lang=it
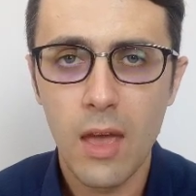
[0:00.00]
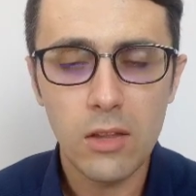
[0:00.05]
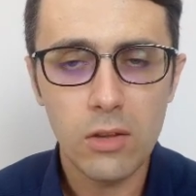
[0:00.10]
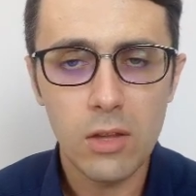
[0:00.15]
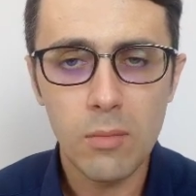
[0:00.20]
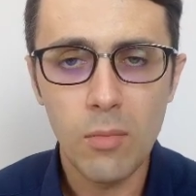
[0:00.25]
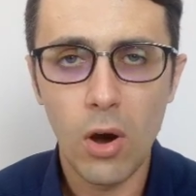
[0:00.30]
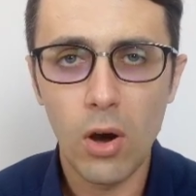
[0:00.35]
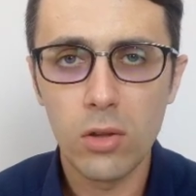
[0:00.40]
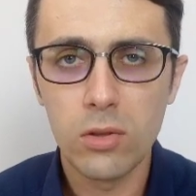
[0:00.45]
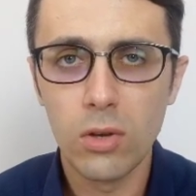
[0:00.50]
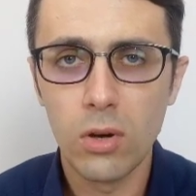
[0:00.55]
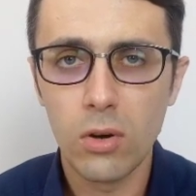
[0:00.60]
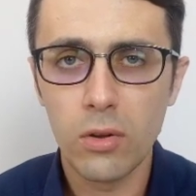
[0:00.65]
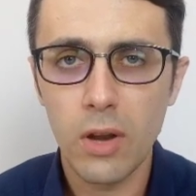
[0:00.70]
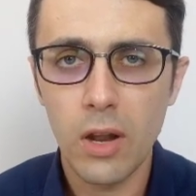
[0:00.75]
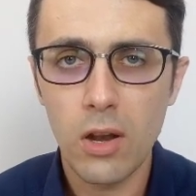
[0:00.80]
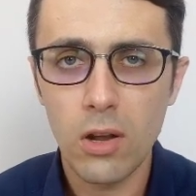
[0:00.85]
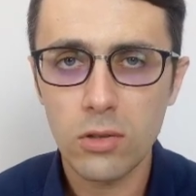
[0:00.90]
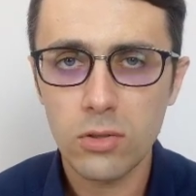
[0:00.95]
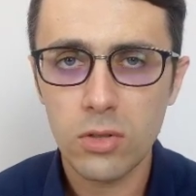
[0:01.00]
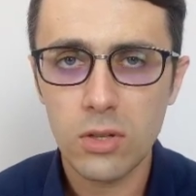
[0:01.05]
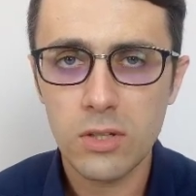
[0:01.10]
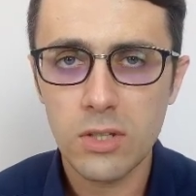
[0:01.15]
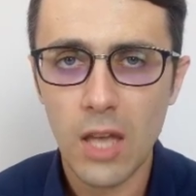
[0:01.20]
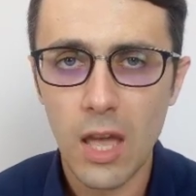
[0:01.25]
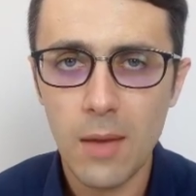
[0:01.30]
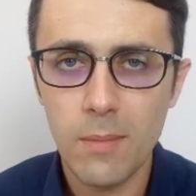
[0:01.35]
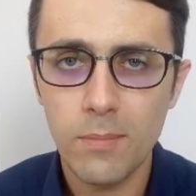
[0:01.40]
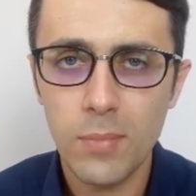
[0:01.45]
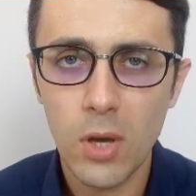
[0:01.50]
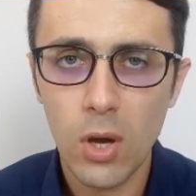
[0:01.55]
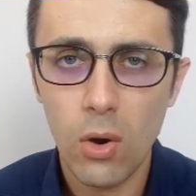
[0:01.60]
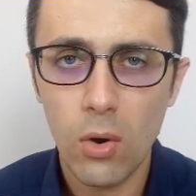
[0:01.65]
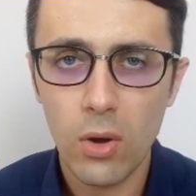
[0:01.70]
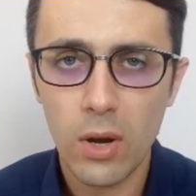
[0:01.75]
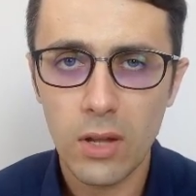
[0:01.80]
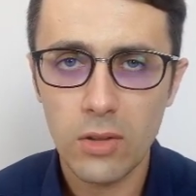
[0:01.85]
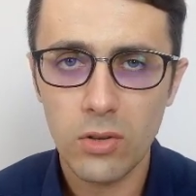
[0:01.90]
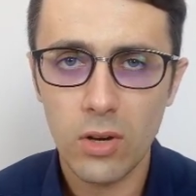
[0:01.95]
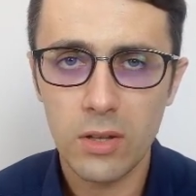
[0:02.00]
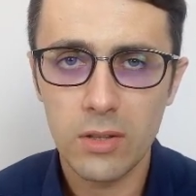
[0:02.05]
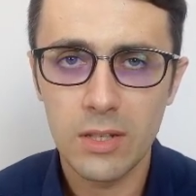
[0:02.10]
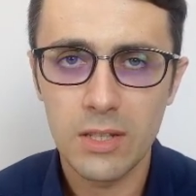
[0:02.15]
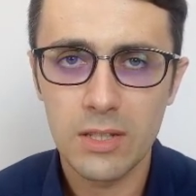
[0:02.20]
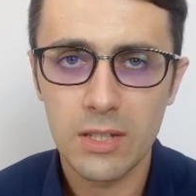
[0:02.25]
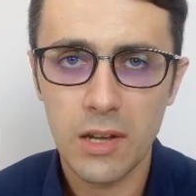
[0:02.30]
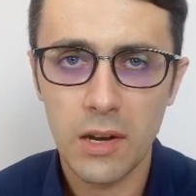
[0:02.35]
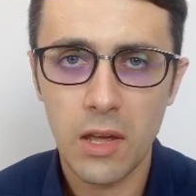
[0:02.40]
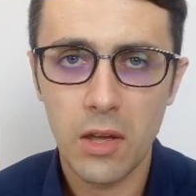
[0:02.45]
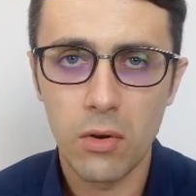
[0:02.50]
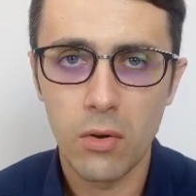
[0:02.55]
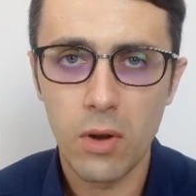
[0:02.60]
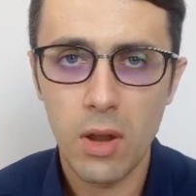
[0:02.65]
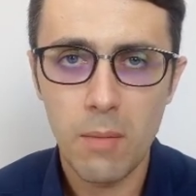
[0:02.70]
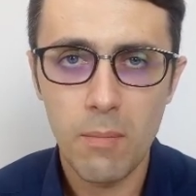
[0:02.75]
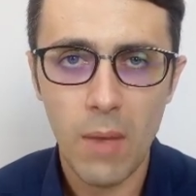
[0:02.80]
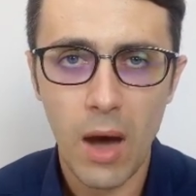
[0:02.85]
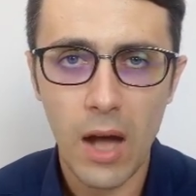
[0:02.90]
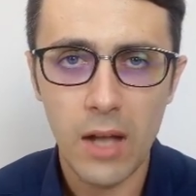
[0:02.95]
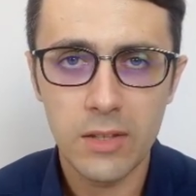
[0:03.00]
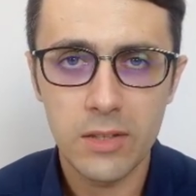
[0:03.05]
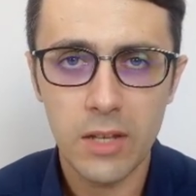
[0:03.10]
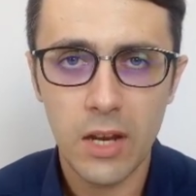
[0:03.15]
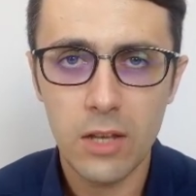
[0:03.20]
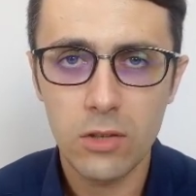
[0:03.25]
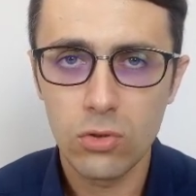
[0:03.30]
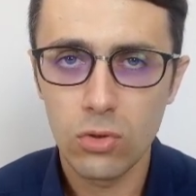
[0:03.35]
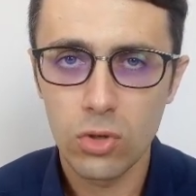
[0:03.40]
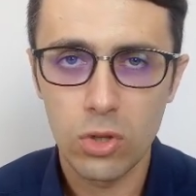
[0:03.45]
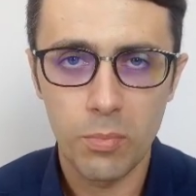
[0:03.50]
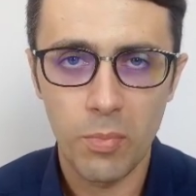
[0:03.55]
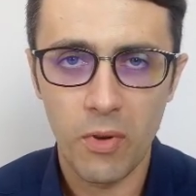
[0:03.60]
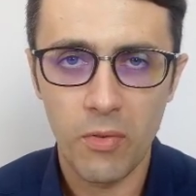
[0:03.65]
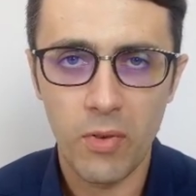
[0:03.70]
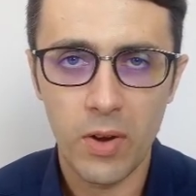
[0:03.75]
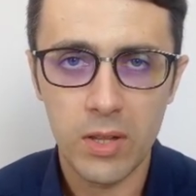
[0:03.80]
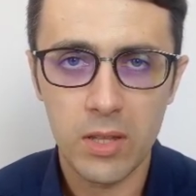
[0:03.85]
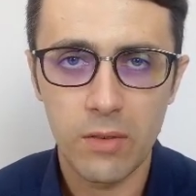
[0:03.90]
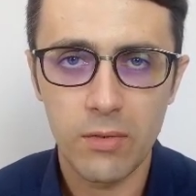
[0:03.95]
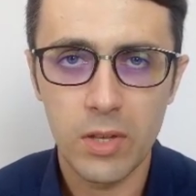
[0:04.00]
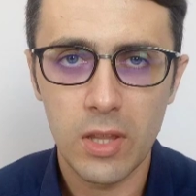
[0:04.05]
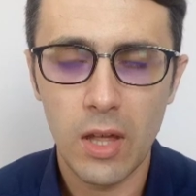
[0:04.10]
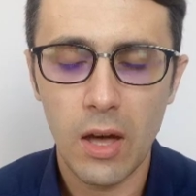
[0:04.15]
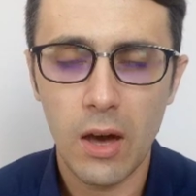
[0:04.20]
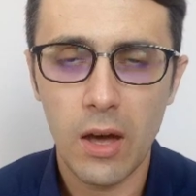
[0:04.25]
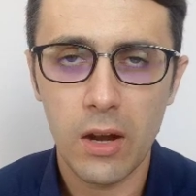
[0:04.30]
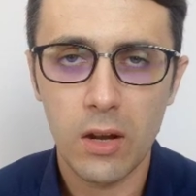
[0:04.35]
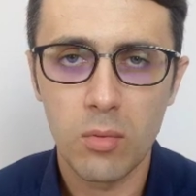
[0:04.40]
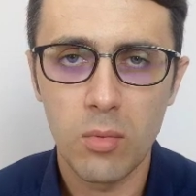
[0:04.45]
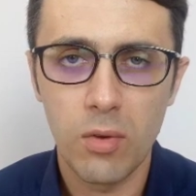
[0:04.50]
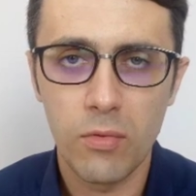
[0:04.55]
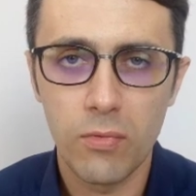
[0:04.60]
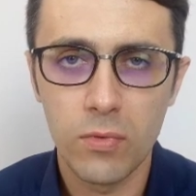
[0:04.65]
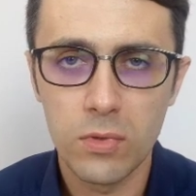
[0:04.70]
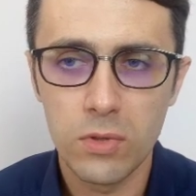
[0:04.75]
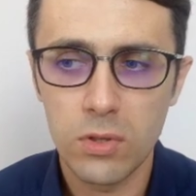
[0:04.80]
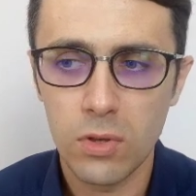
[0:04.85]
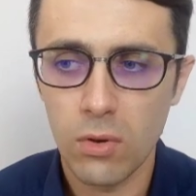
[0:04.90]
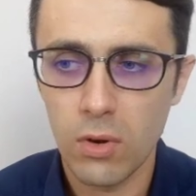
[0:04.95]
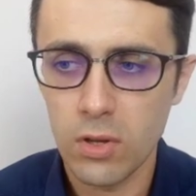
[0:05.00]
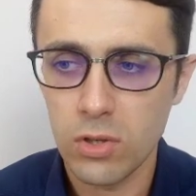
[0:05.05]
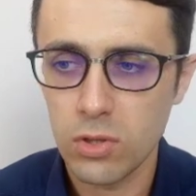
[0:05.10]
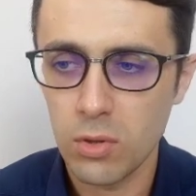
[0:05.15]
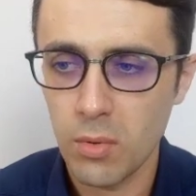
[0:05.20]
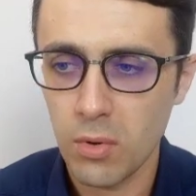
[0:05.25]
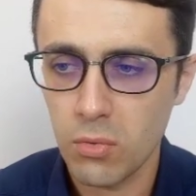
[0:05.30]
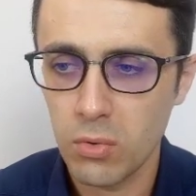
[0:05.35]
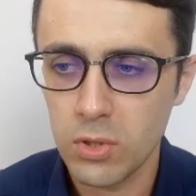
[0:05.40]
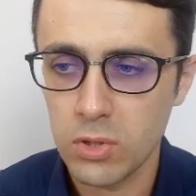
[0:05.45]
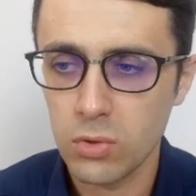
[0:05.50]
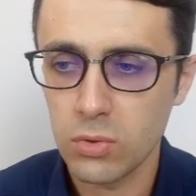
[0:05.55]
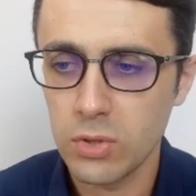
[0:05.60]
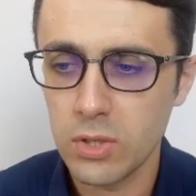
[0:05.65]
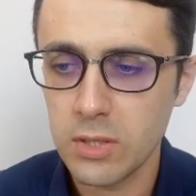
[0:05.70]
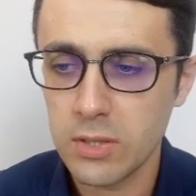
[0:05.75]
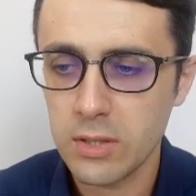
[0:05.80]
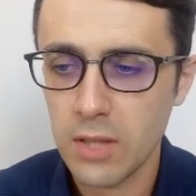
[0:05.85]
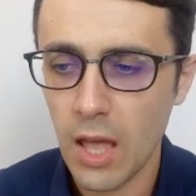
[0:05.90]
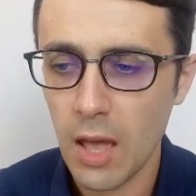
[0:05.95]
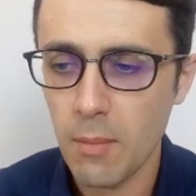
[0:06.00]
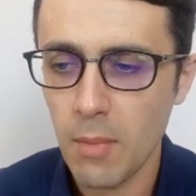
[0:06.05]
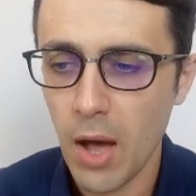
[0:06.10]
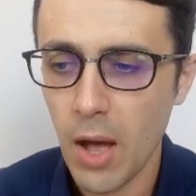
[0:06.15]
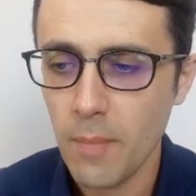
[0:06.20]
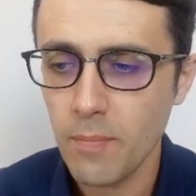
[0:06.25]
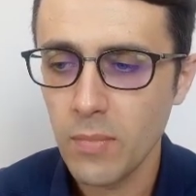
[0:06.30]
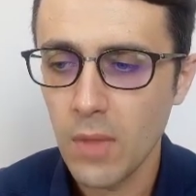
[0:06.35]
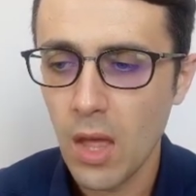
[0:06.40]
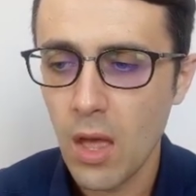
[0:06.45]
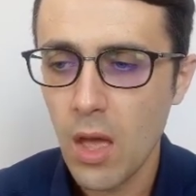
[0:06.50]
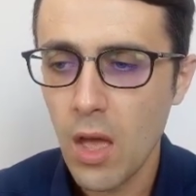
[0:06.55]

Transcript: Ad ogni modo nel nostro esempio ora andrò ad inserire un'immagine giusto per farti vedere come funziona insomma questo sistema